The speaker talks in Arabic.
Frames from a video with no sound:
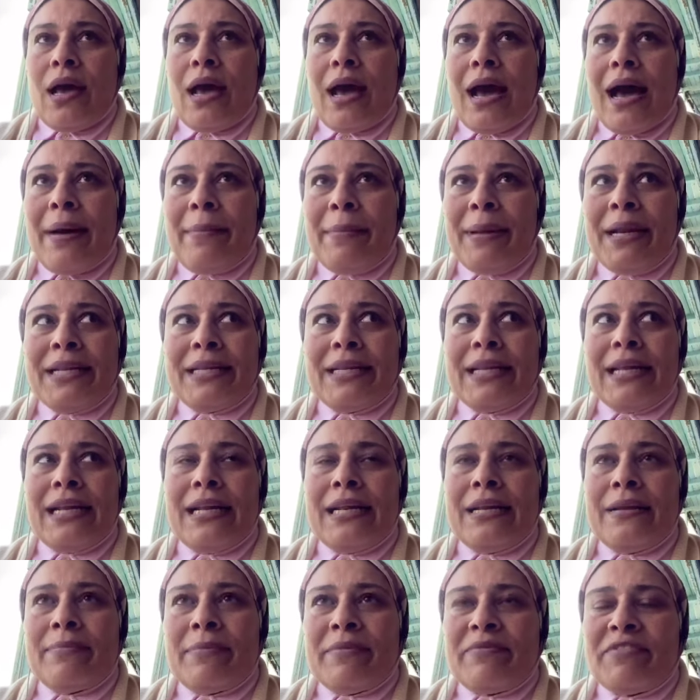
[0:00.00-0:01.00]
عملت
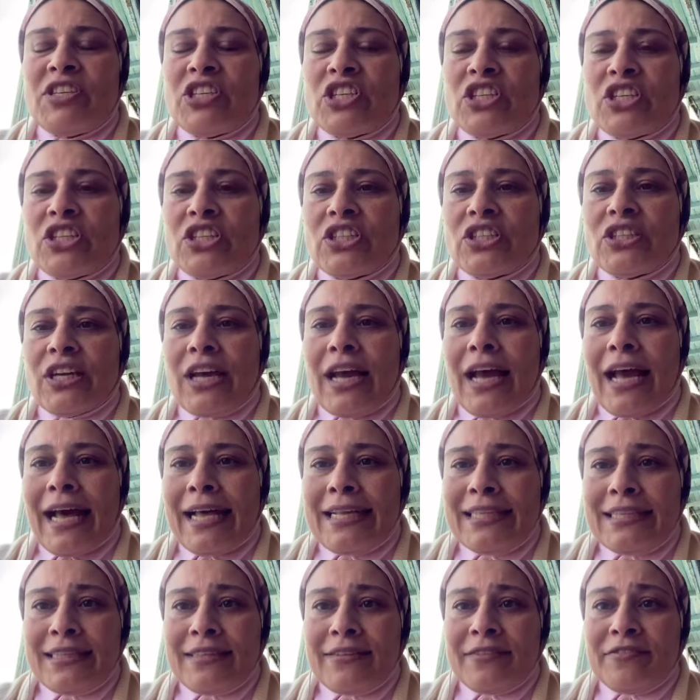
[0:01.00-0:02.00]
اللي مفيش
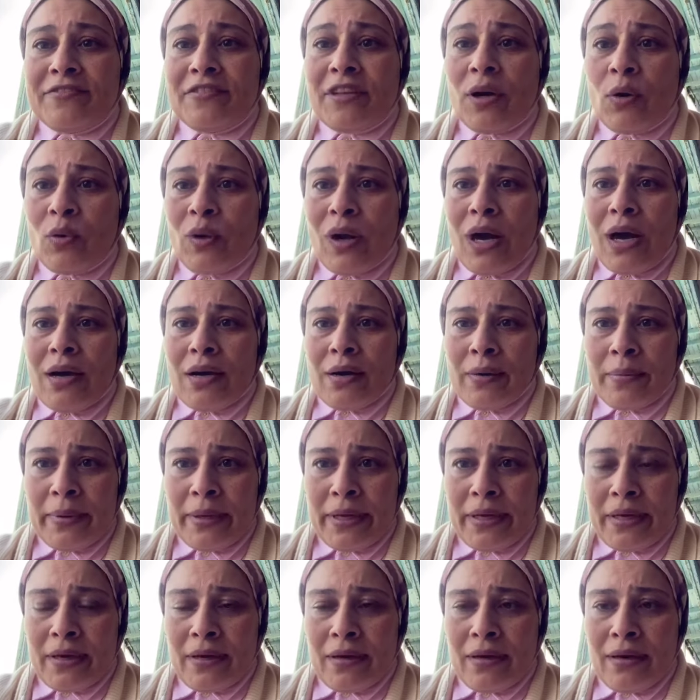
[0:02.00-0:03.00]
حد في دولة
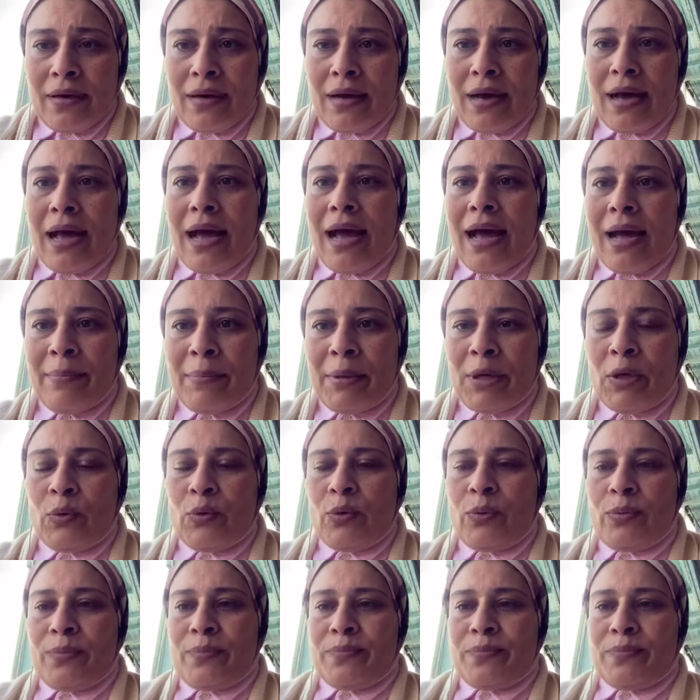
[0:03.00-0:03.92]
عربية عمله